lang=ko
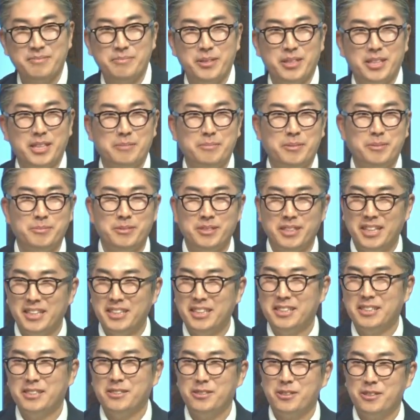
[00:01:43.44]
변함없는
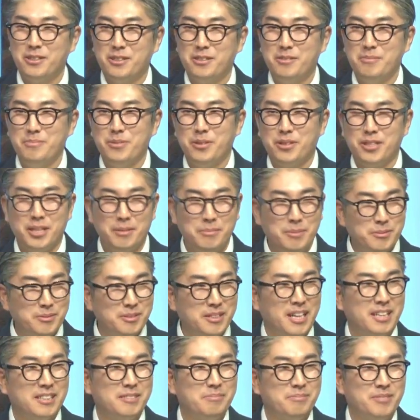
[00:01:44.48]
하나님처럼
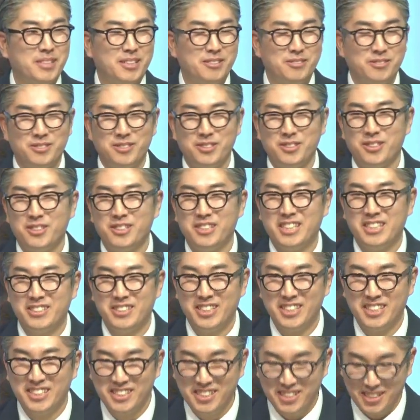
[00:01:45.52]
변함없는 아름다운 저희가
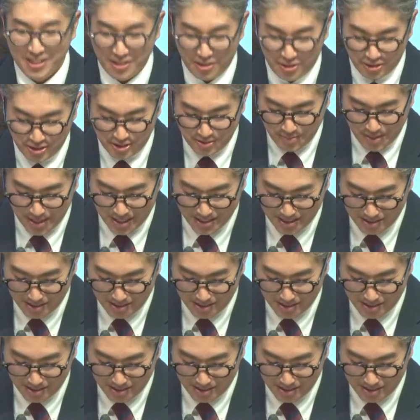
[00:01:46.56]
되기를 주님의